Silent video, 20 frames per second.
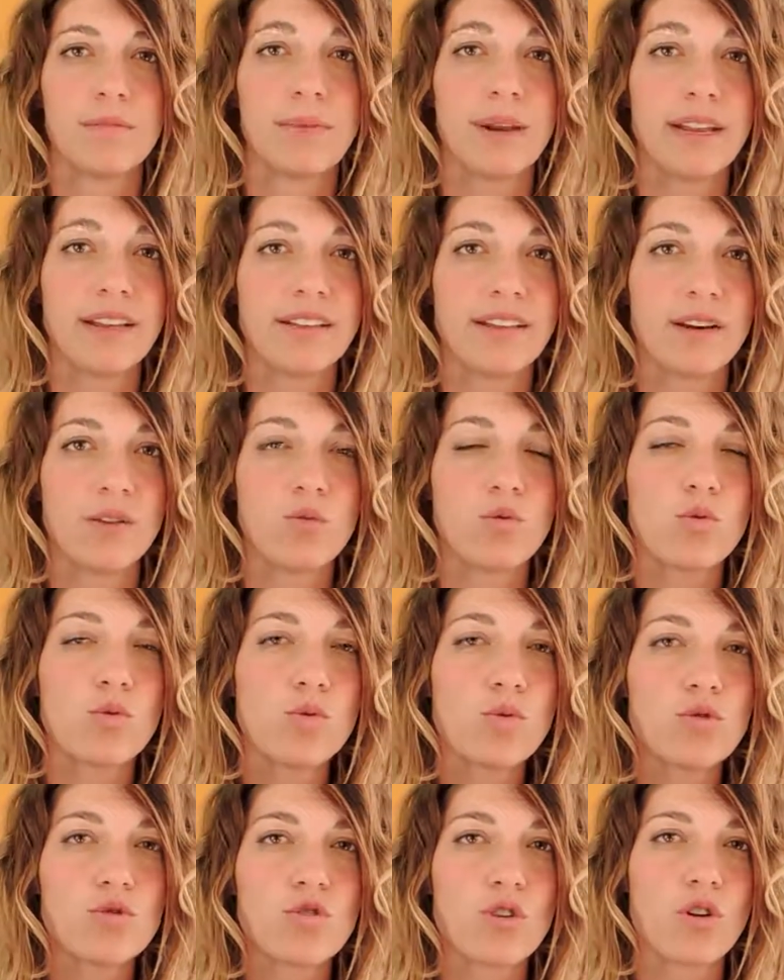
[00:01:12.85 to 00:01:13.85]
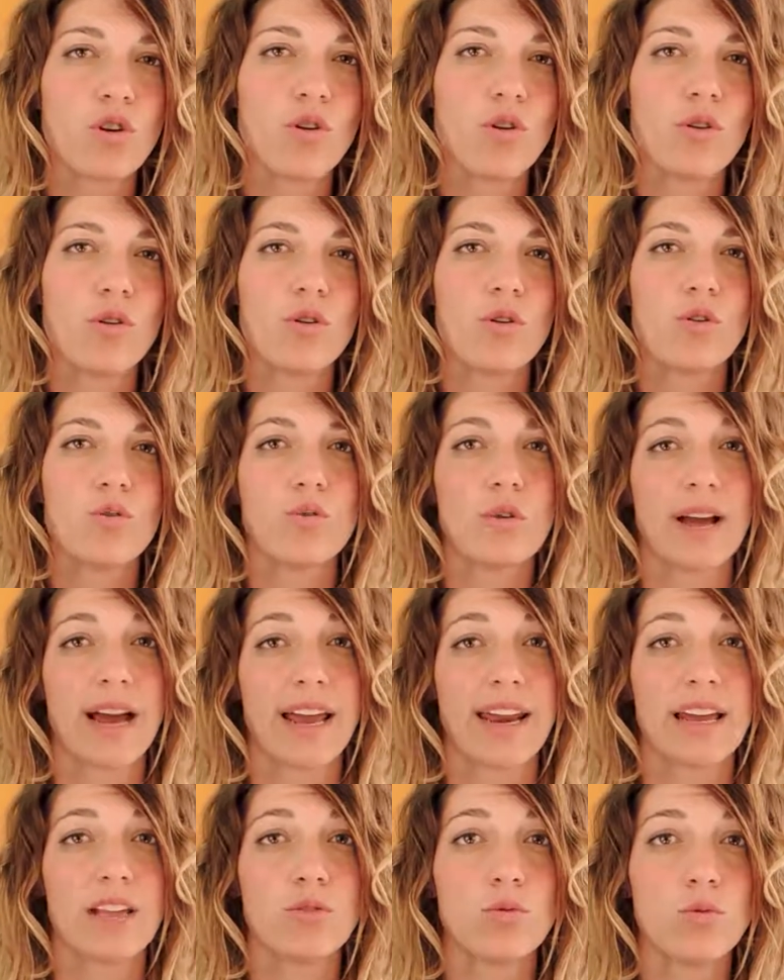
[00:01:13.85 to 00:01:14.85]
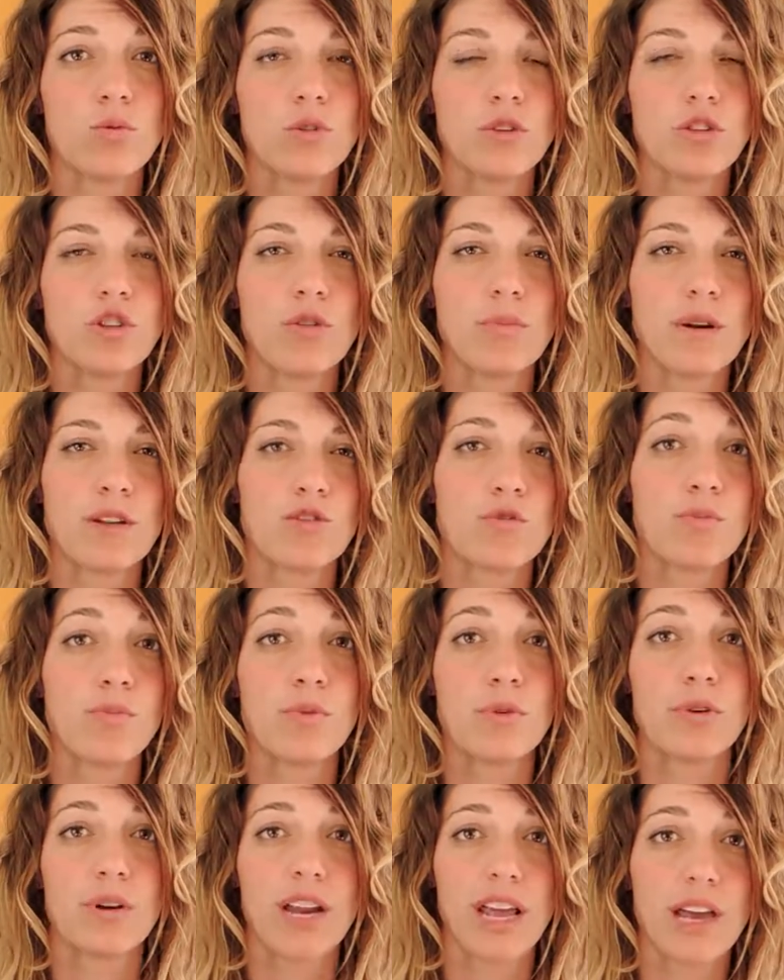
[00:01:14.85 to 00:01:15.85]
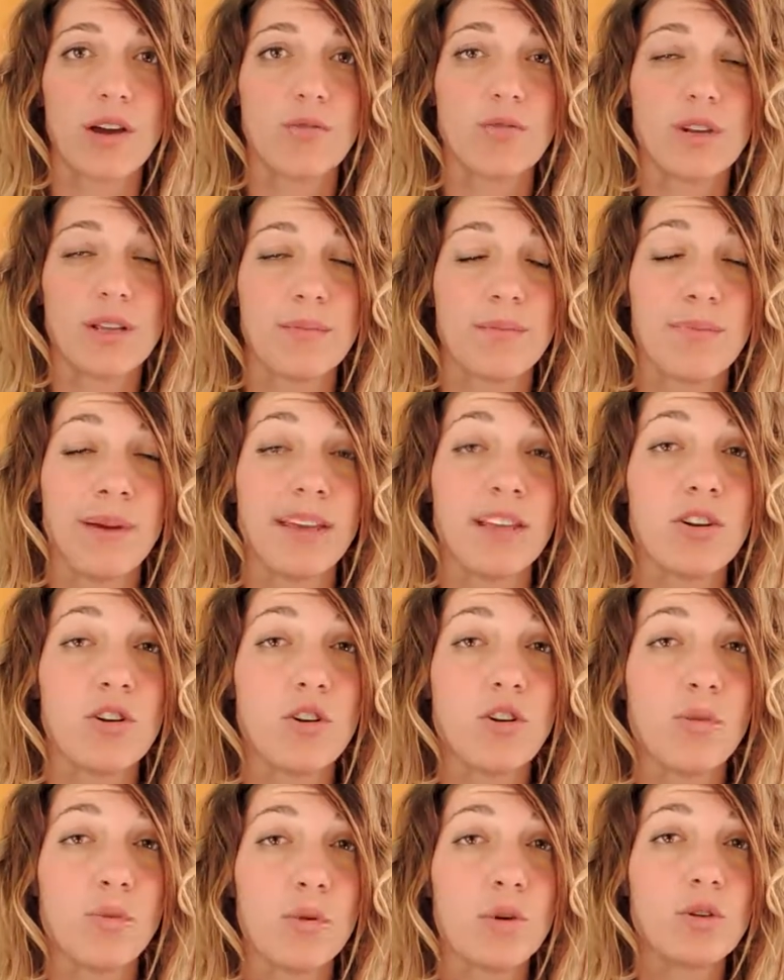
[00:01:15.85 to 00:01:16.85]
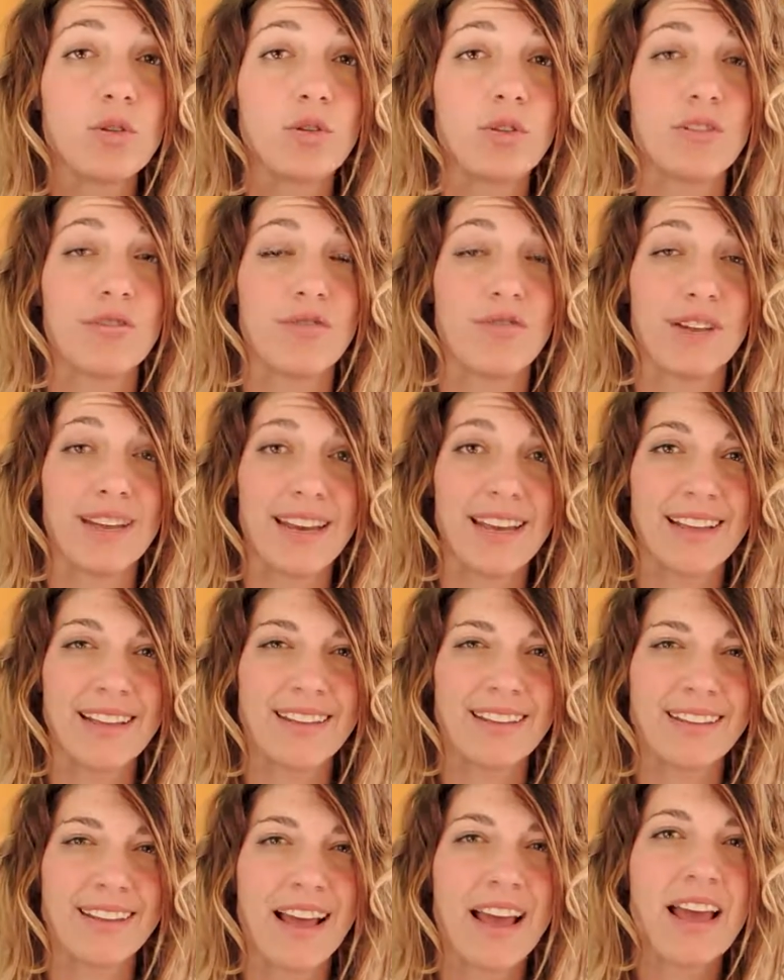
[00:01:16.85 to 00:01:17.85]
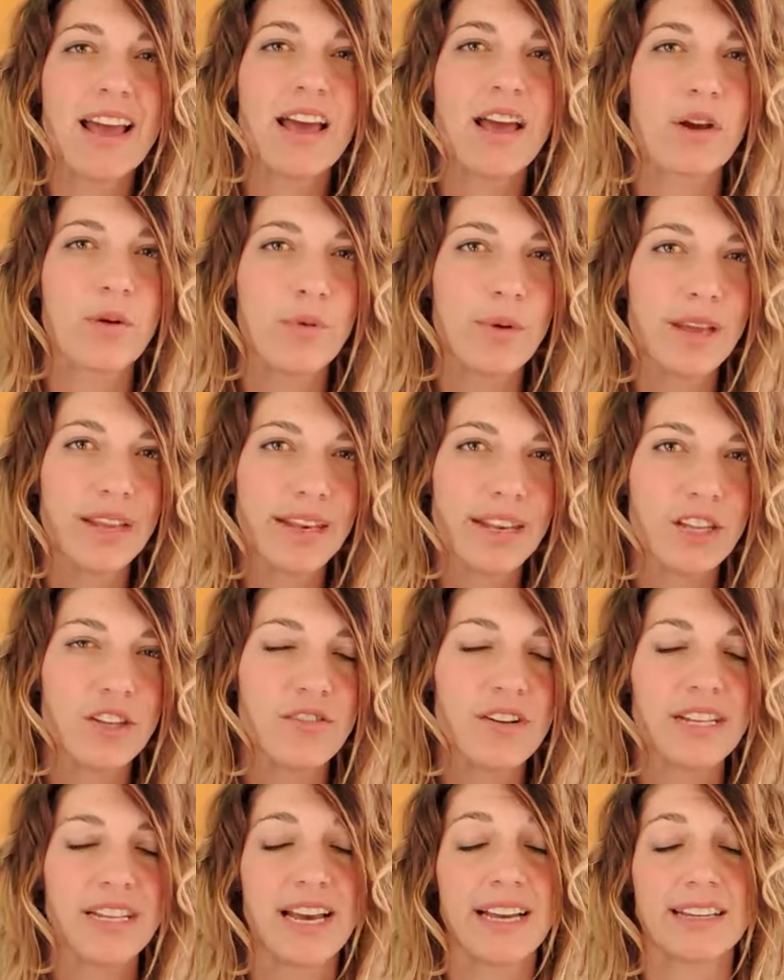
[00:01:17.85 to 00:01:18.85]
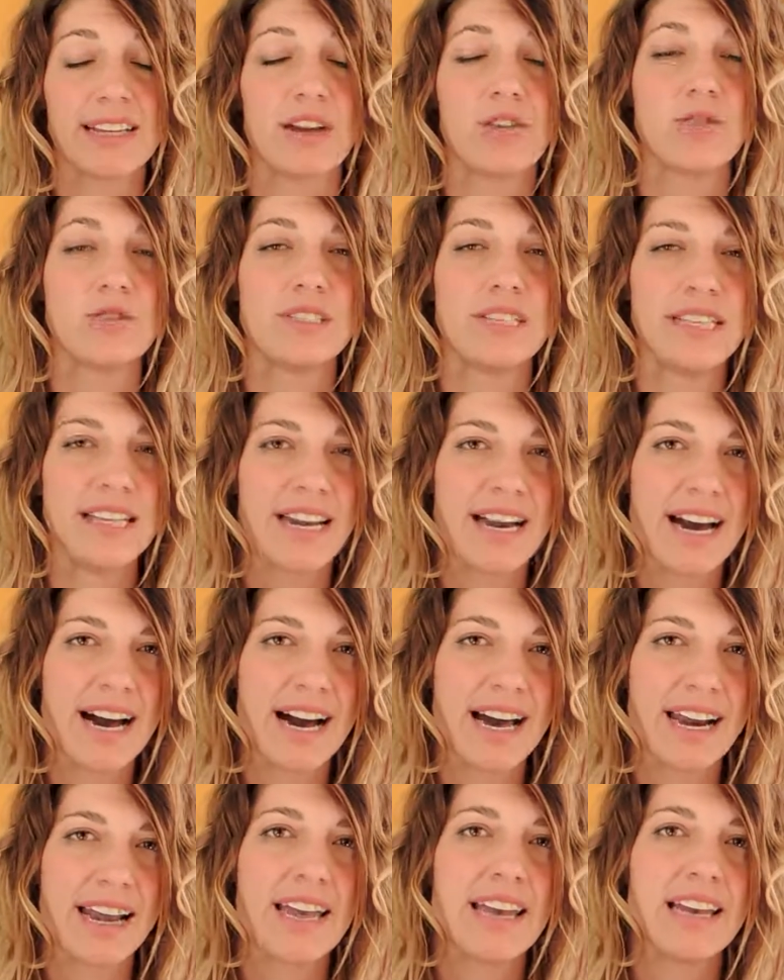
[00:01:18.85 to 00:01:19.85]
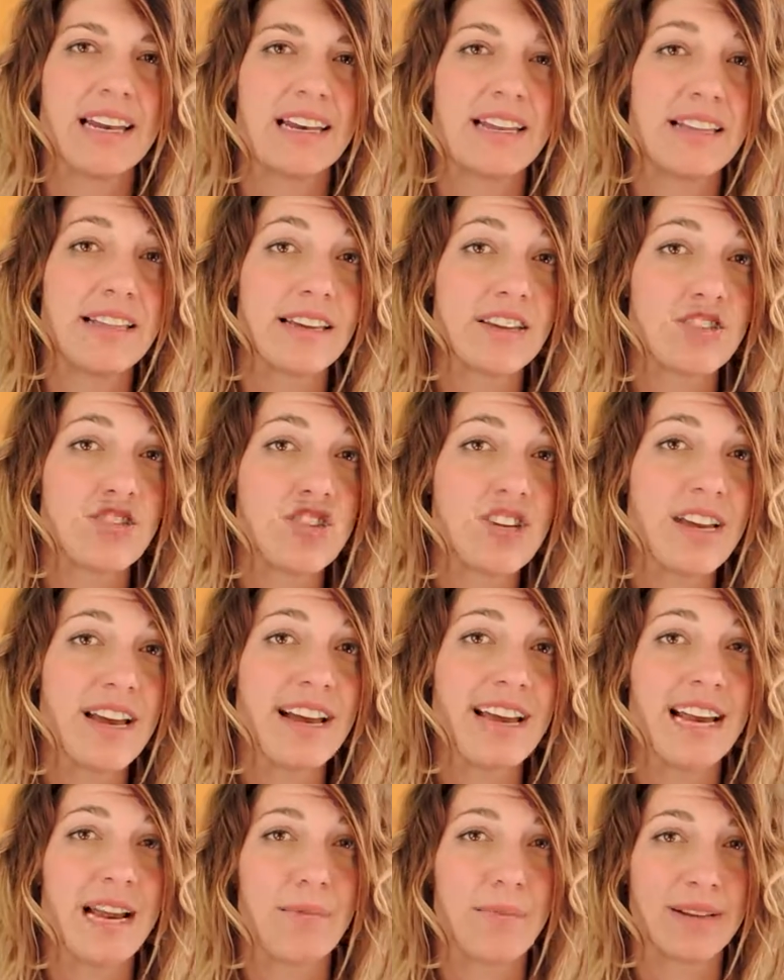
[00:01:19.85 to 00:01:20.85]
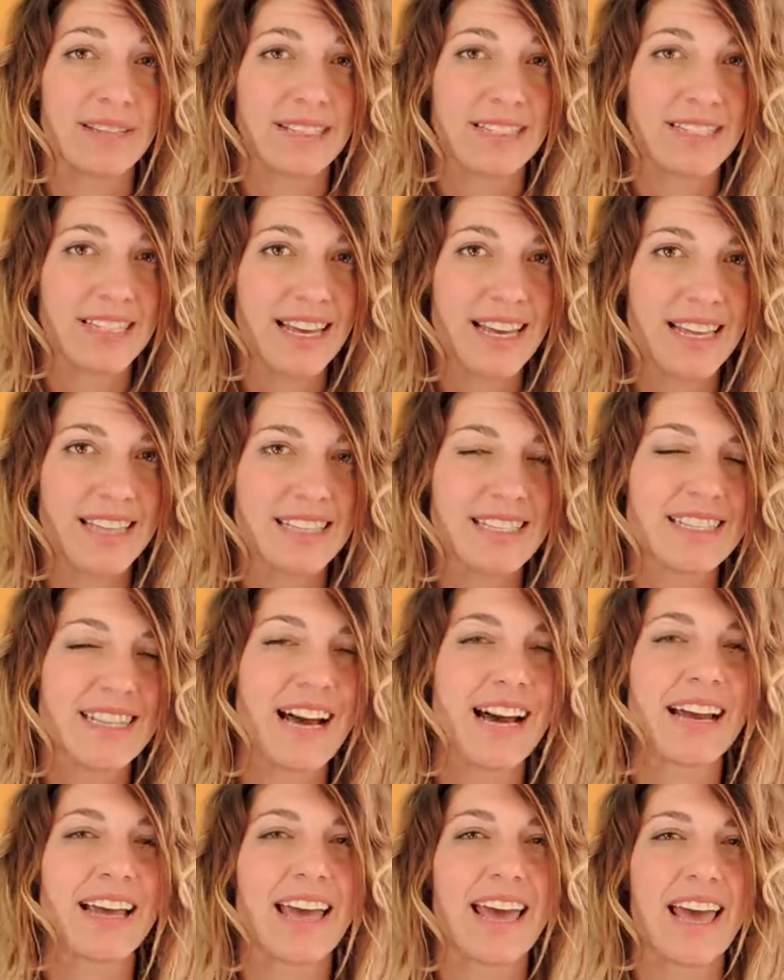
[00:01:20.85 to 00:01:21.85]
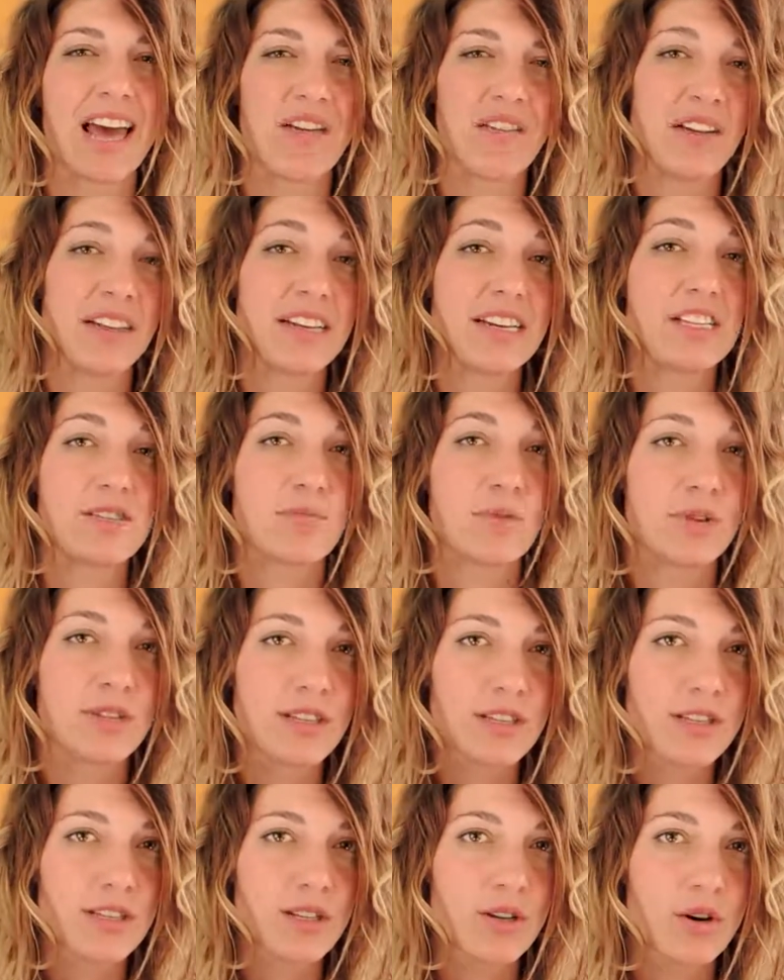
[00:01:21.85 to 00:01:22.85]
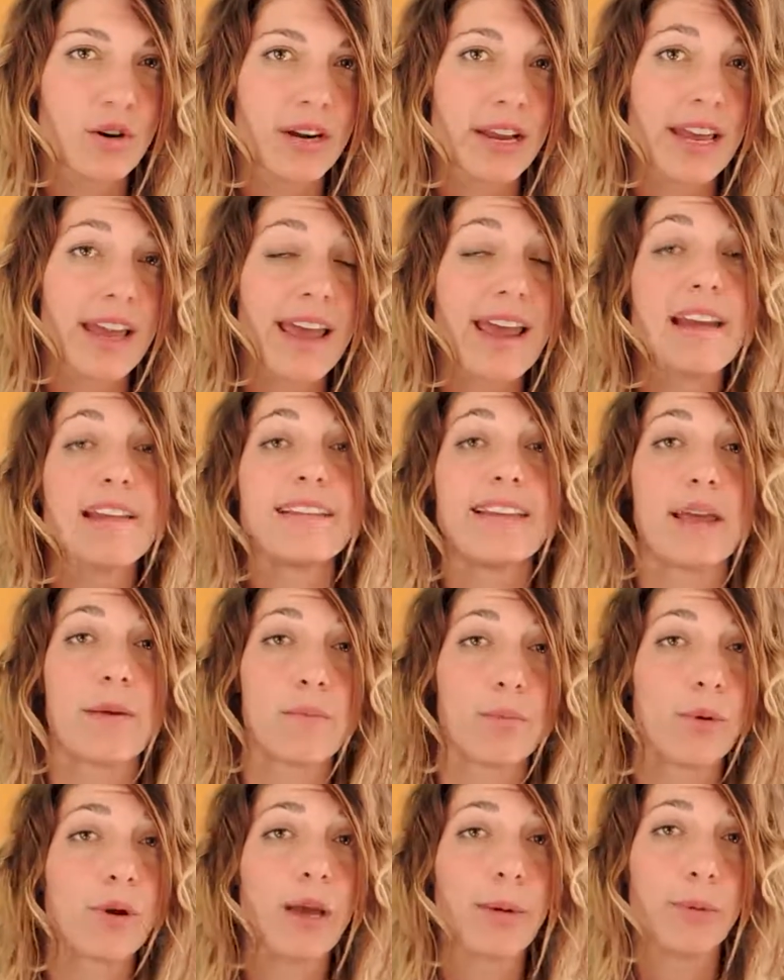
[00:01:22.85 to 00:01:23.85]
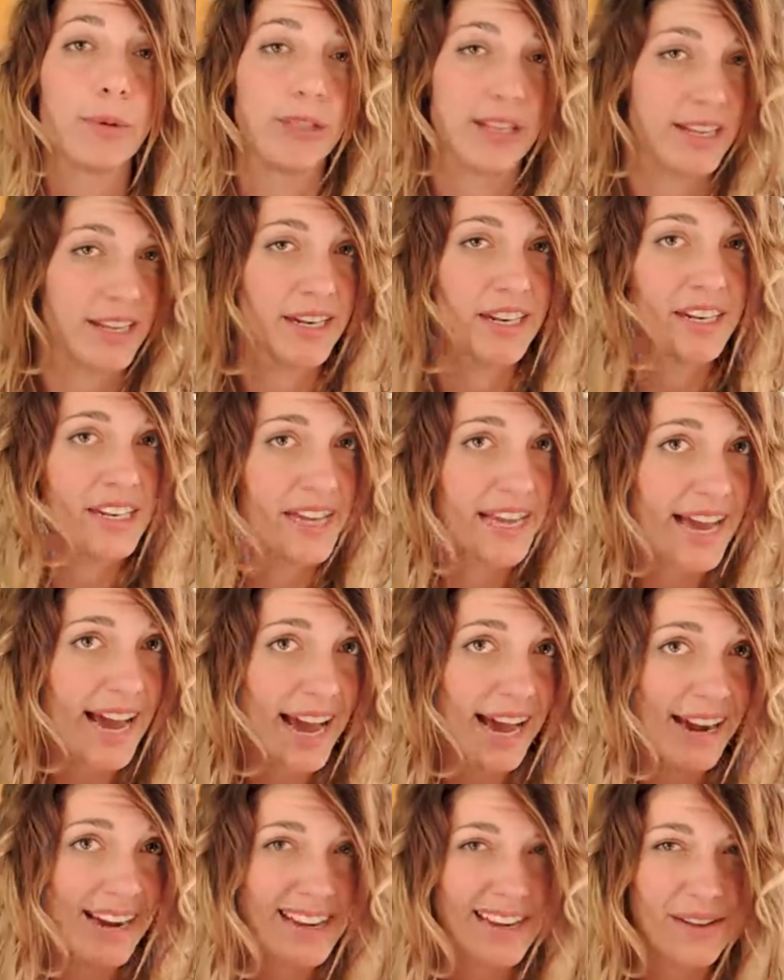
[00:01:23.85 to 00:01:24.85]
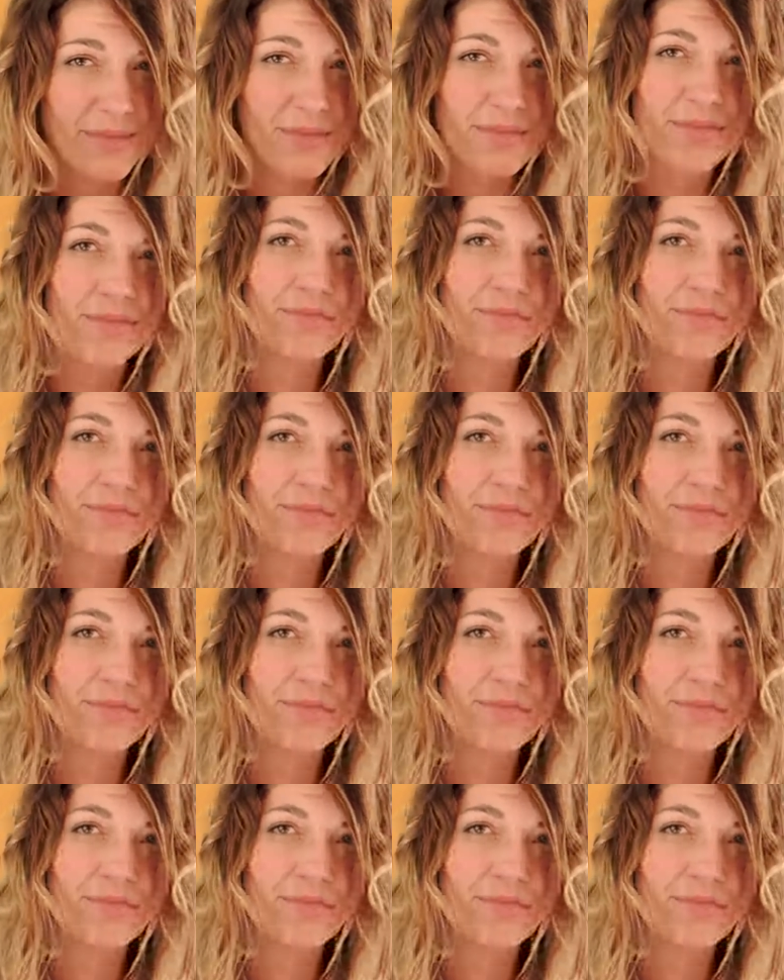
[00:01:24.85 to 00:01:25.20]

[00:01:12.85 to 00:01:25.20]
Prendere un cucciolo o un cane adulto presuppone un impegno molto differente, quindi dovete anche considerare l'energia e la pazienza che avete a disposizione e il tempo che potete dedicargli.